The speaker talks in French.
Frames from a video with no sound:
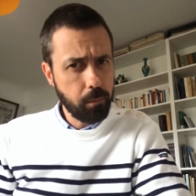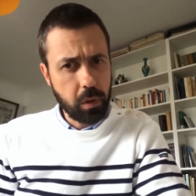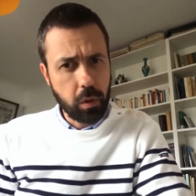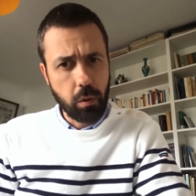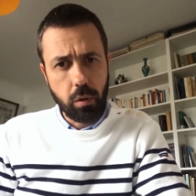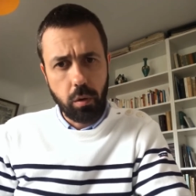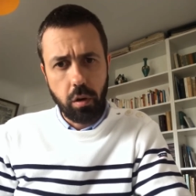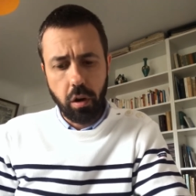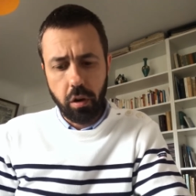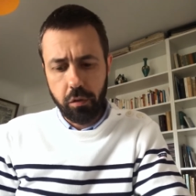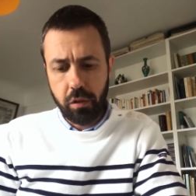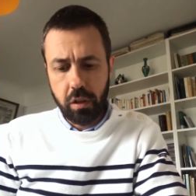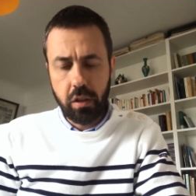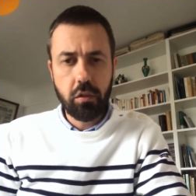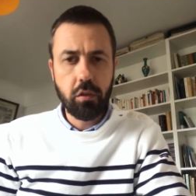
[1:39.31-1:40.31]
que leur
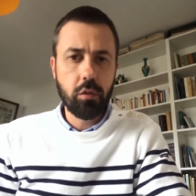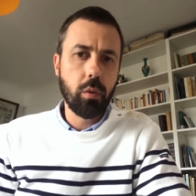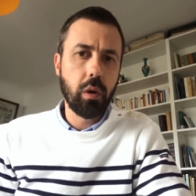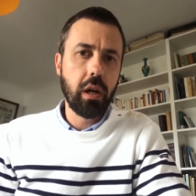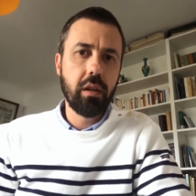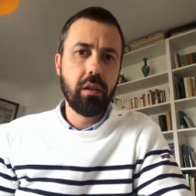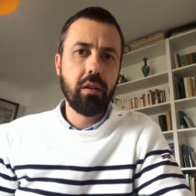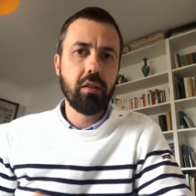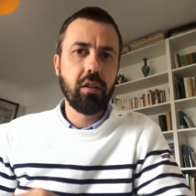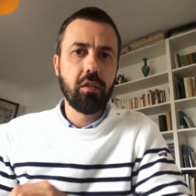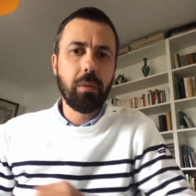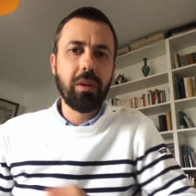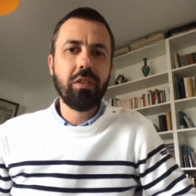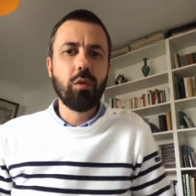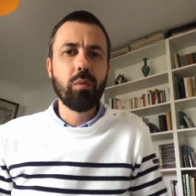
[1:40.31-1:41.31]
vie soit des
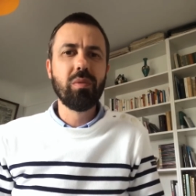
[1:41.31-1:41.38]
espèces de